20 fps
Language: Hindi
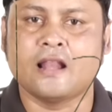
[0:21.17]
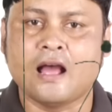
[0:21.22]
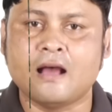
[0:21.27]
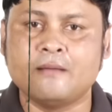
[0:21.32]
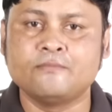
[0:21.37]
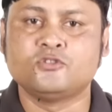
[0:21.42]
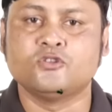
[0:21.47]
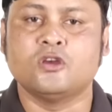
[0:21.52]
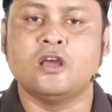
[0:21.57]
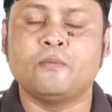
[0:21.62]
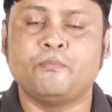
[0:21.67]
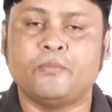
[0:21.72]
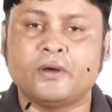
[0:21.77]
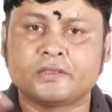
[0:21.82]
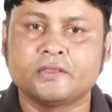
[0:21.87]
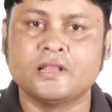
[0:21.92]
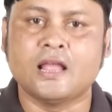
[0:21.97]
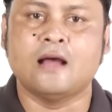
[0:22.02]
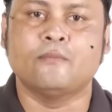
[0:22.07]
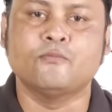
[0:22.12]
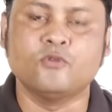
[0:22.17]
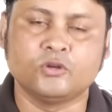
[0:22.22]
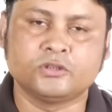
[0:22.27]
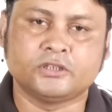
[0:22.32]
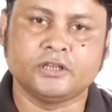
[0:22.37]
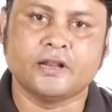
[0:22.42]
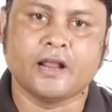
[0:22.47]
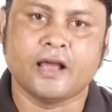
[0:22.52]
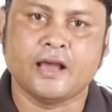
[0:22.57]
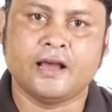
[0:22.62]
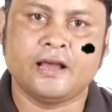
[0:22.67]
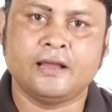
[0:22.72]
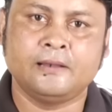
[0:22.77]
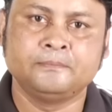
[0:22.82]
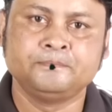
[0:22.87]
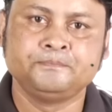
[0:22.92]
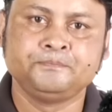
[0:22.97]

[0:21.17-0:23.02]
नाम जो है बदनाम होते रहा